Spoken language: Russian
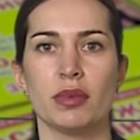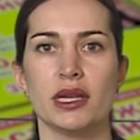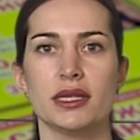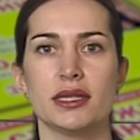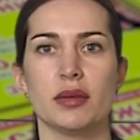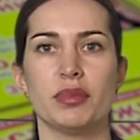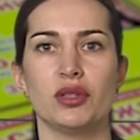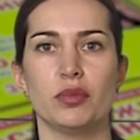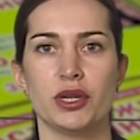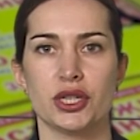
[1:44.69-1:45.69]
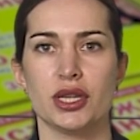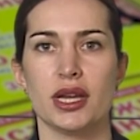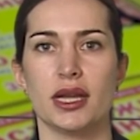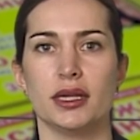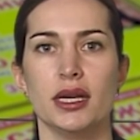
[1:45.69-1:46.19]
Полиция
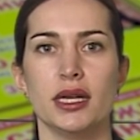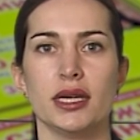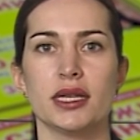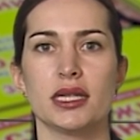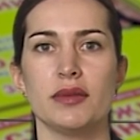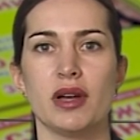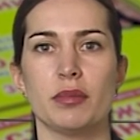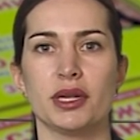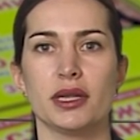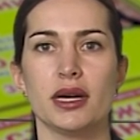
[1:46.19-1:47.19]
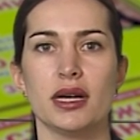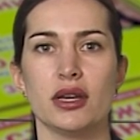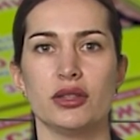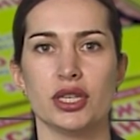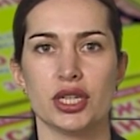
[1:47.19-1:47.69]
предупреждает, если вам
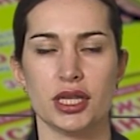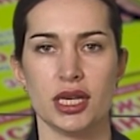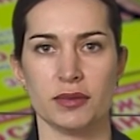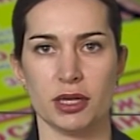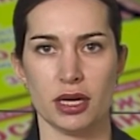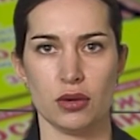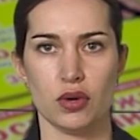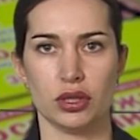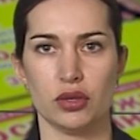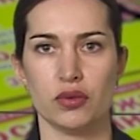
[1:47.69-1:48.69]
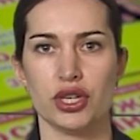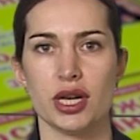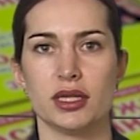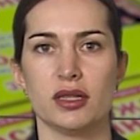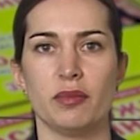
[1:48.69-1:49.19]
предлагают ежедневный доход и
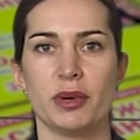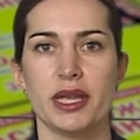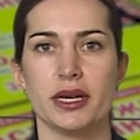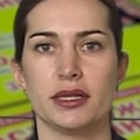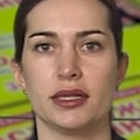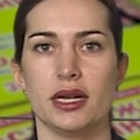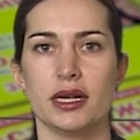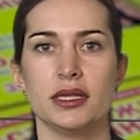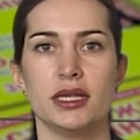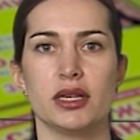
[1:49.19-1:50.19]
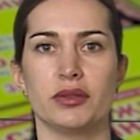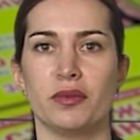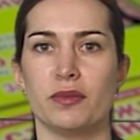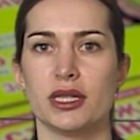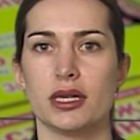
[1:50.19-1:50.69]
участие в проекте с
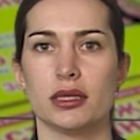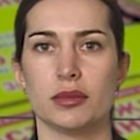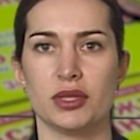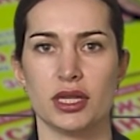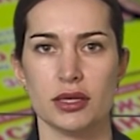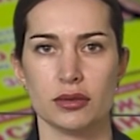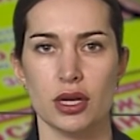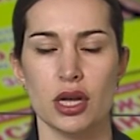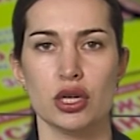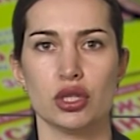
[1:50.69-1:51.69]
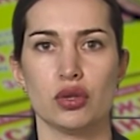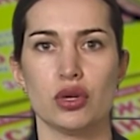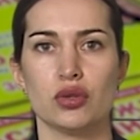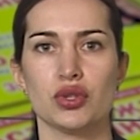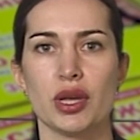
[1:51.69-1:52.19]
гарантированным возвратом средств,
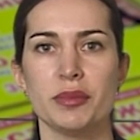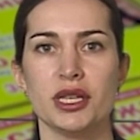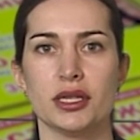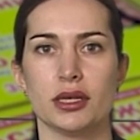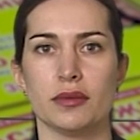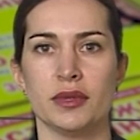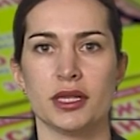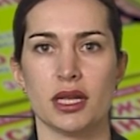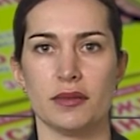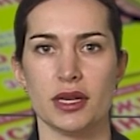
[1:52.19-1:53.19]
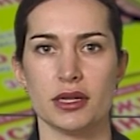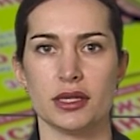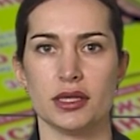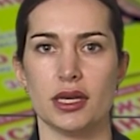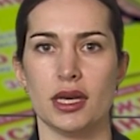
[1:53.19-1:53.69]
стоит усомниться в
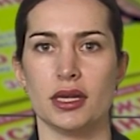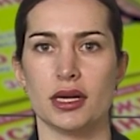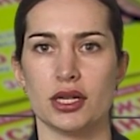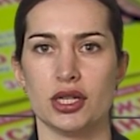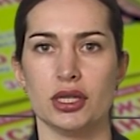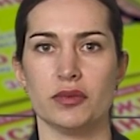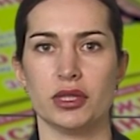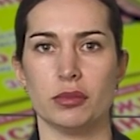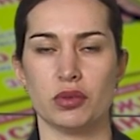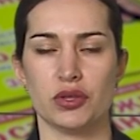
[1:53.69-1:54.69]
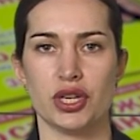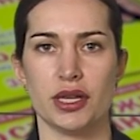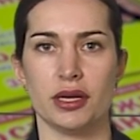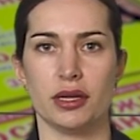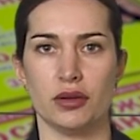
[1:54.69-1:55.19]
достоверности и не рассчитывать на
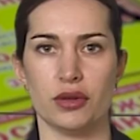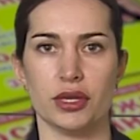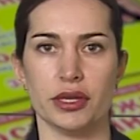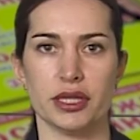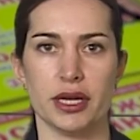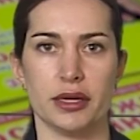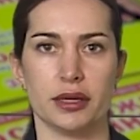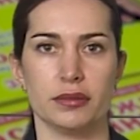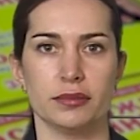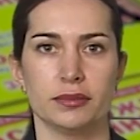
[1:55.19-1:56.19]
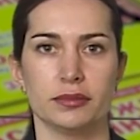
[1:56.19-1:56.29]
получение легких денег.